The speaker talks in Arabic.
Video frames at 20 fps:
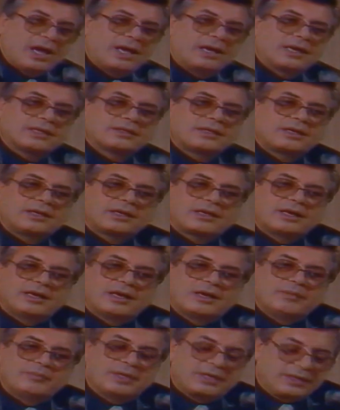على الطريقة
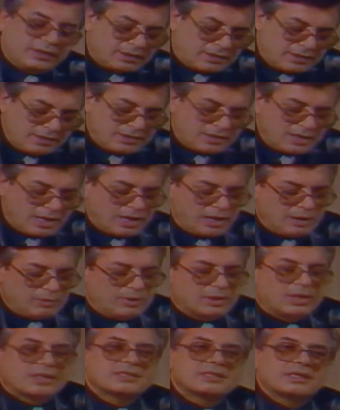الأمريكية
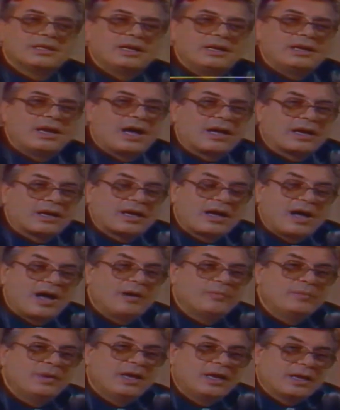ونصل إلى
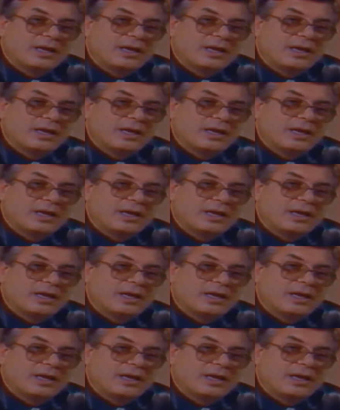أرقام